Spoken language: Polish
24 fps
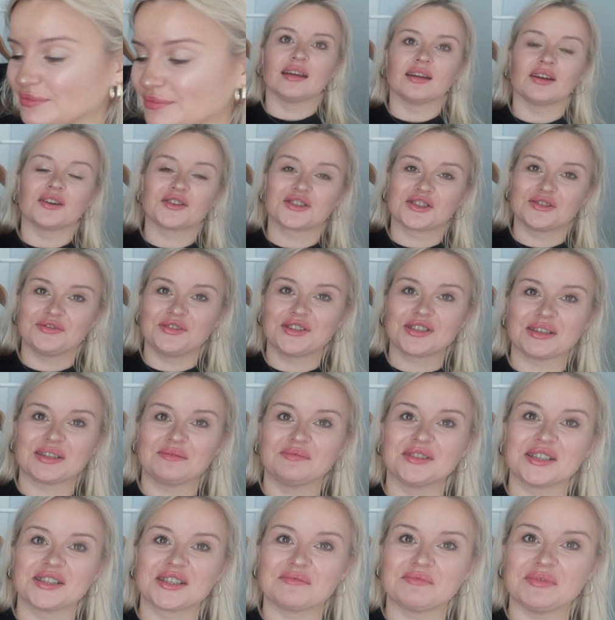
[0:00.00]
E,
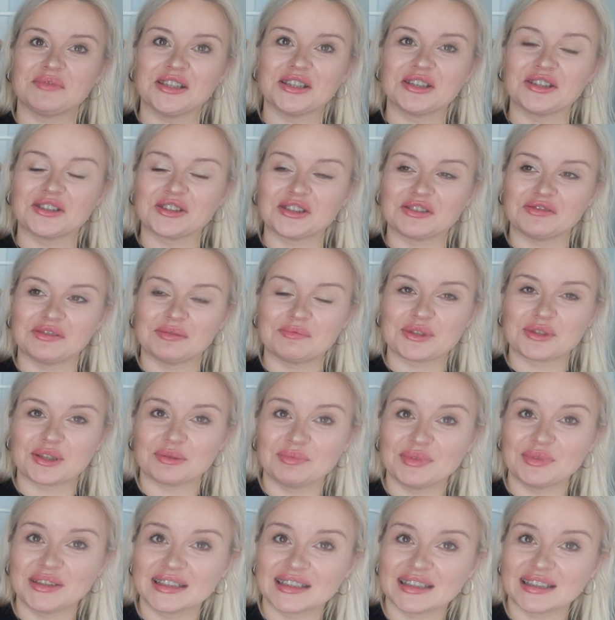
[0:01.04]
oczywiście będziecie mieli gotowe
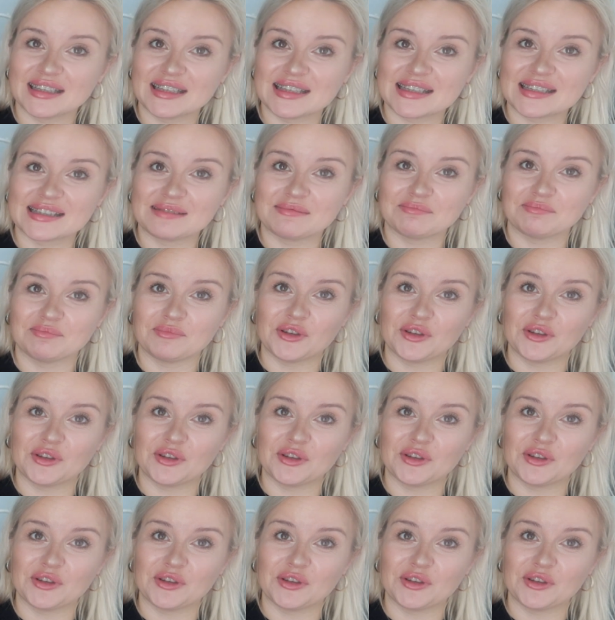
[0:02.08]
przebitki z